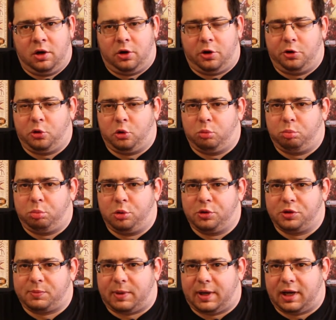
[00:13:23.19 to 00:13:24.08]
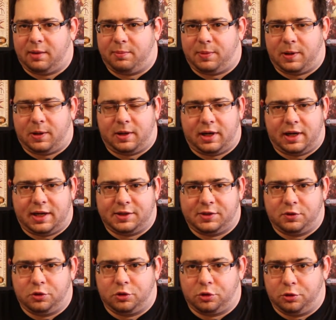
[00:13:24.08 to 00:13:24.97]
un autre plus par rapport à
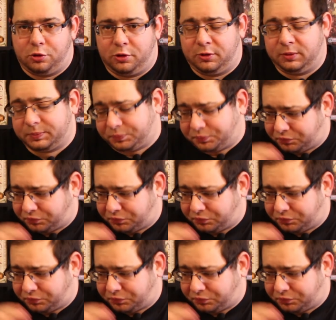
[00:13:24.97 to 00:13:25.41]
ce jeu-là.